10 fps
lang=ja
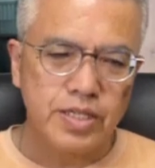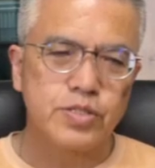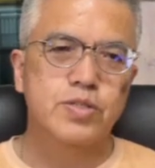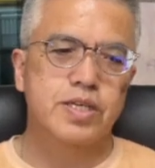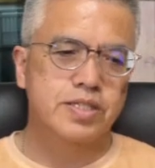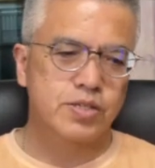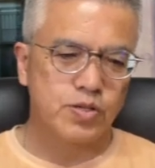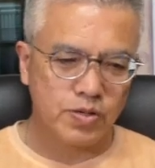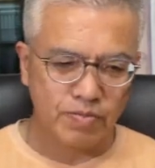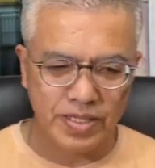充電式
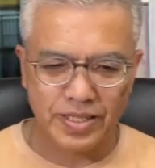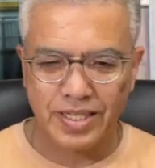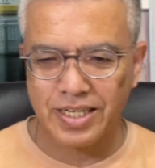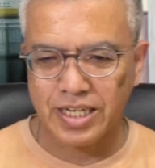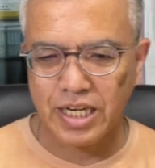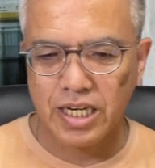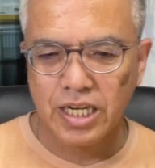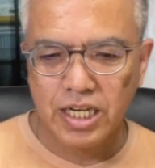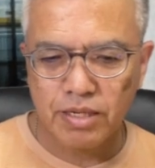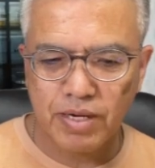のバッテリーが
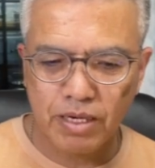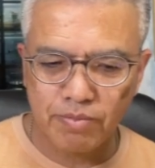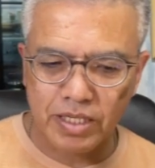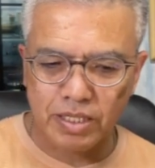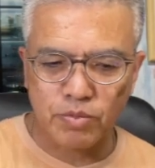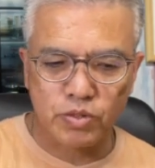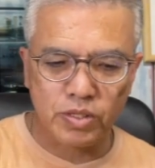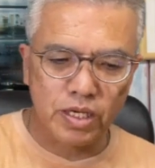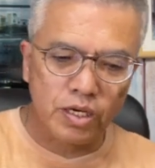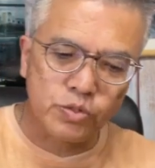今手元
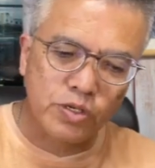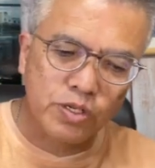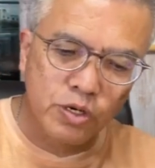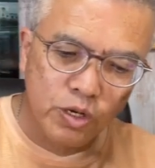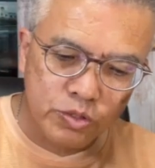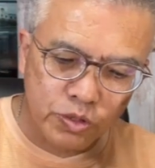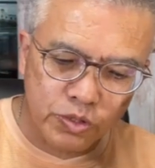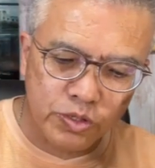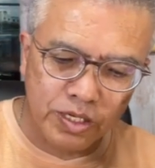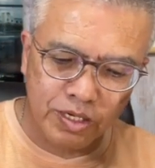にそれ
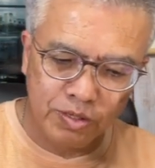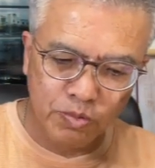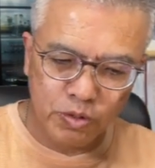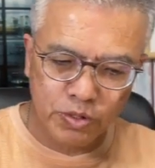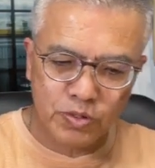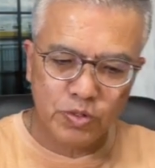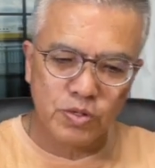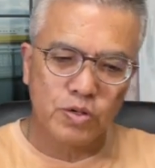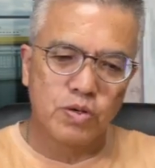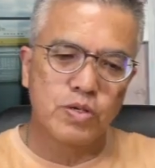とねもう一
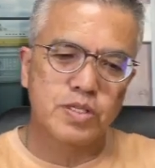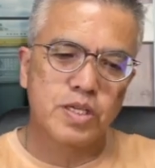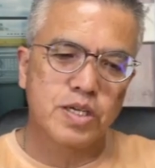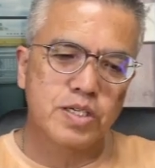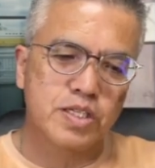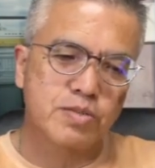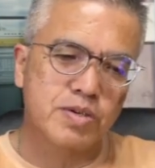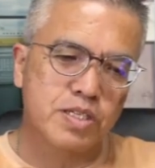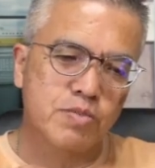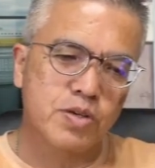ついただいてし
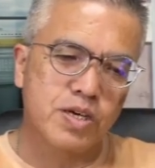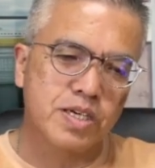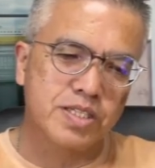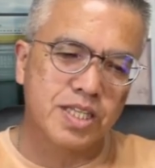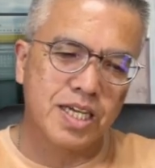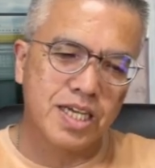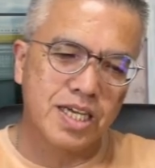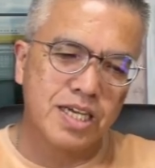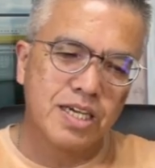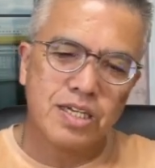まったものがあって、
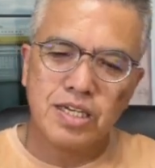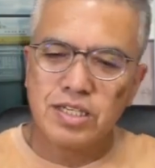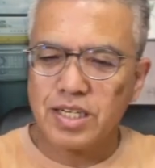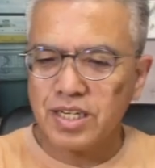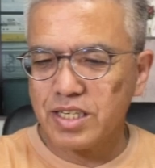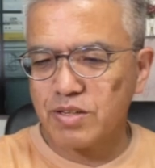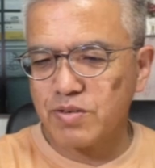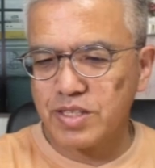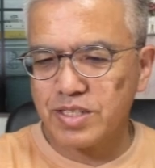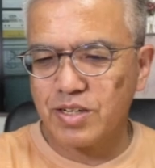最近
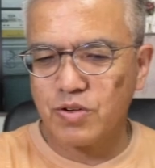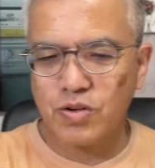私スト